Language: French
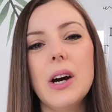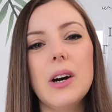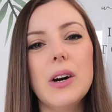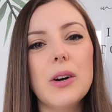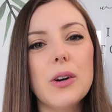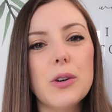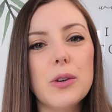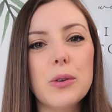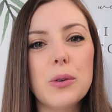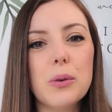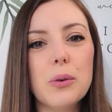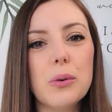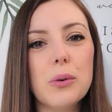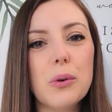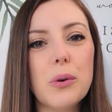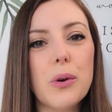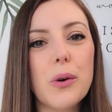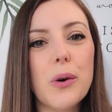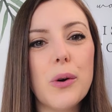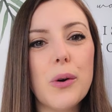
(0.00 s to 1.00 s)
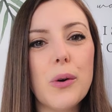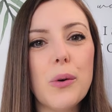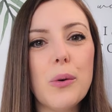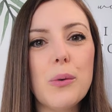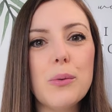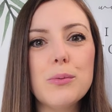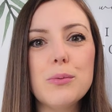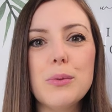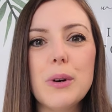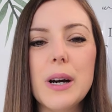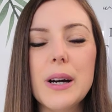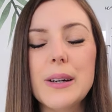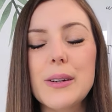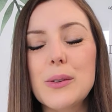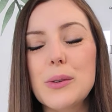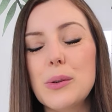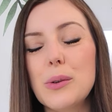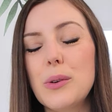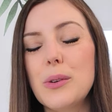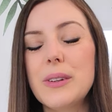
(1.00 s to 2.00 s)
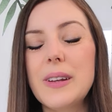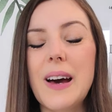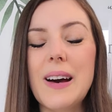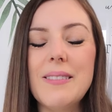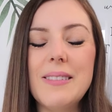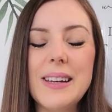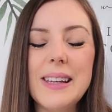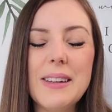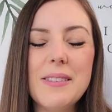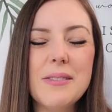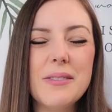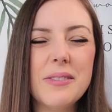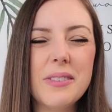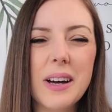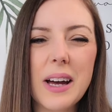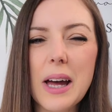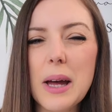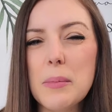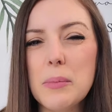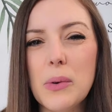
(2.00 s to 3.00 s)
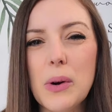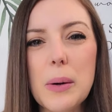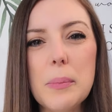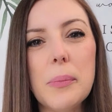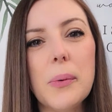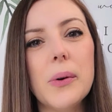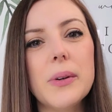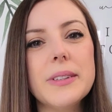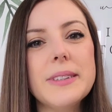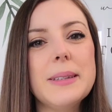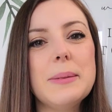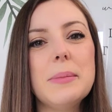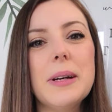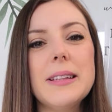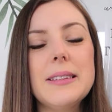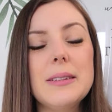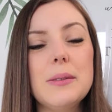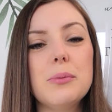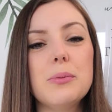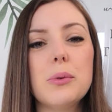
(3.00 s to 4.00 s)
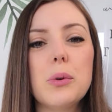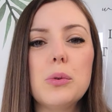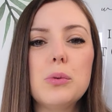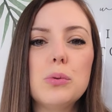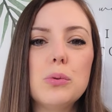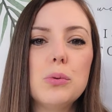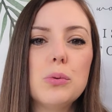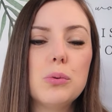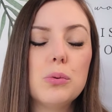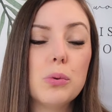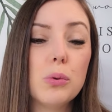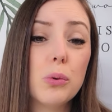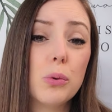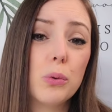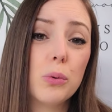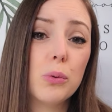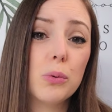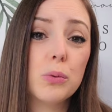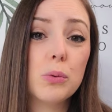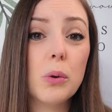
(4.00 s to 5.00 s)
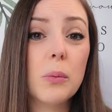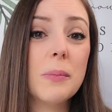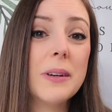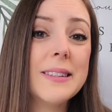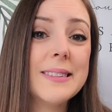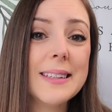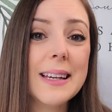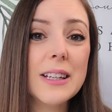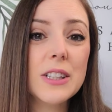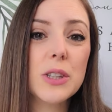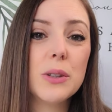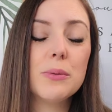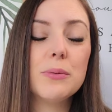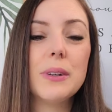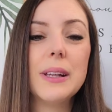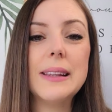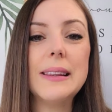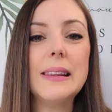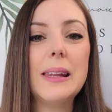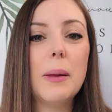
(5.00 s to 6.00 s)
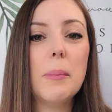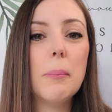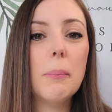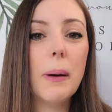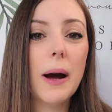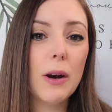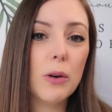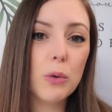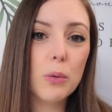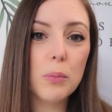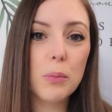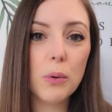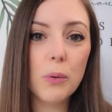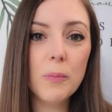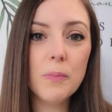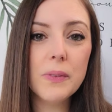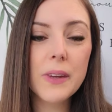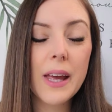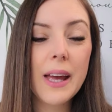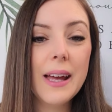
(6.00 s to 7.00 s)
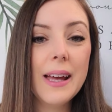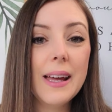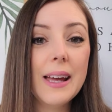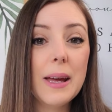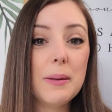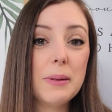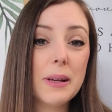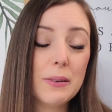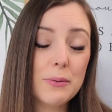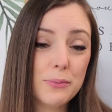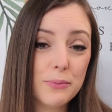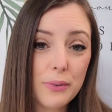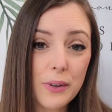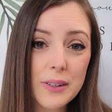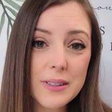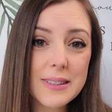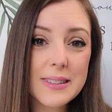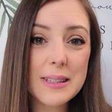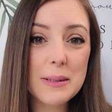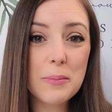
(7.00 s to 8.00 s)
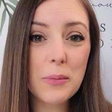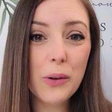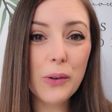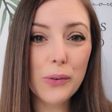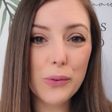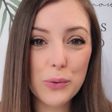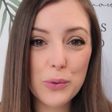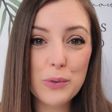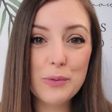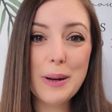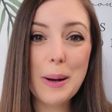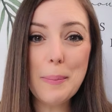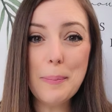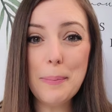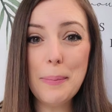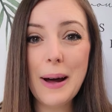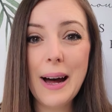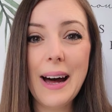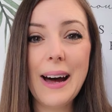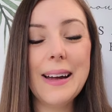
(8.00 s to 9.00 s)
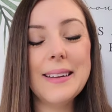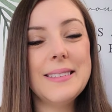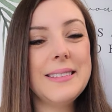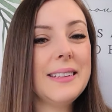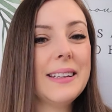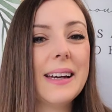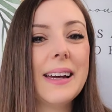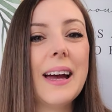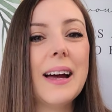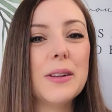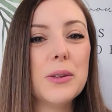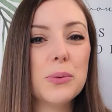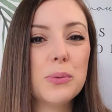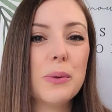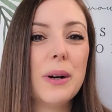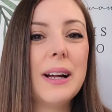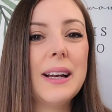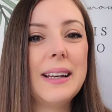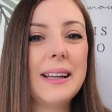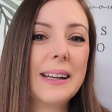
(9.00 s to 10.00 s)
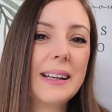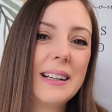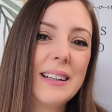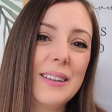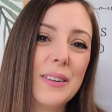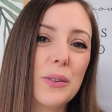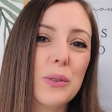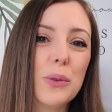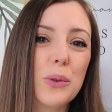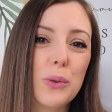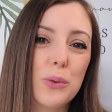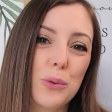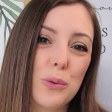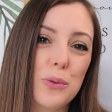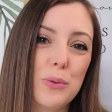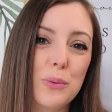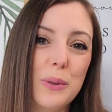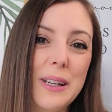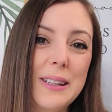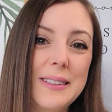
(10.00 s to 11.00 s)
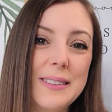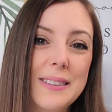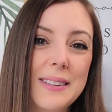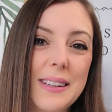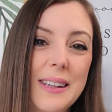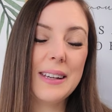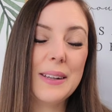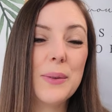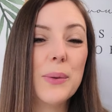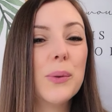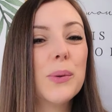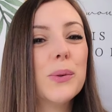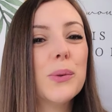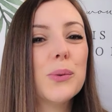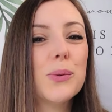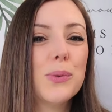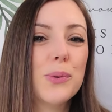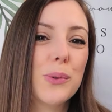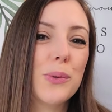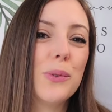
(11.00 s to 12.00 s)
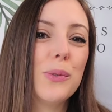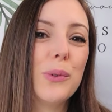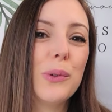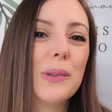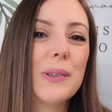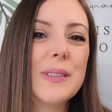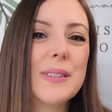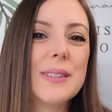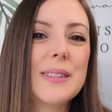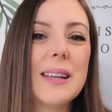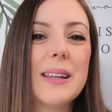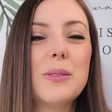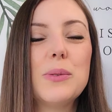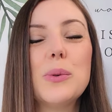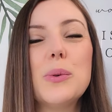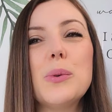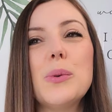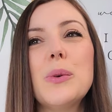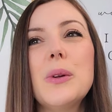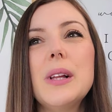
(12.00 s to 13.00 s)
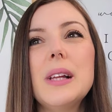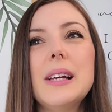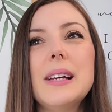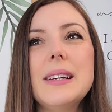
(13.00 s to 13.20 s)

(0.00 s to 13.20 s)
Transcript: euh, que on voit que le travail est vraiment approximatif, que tu, ton, ton message en fait n'est pas le bon, eh bien forcément, tu vas pas attirer à toi les clientes que tu souhaites et donc du coup, ça ne,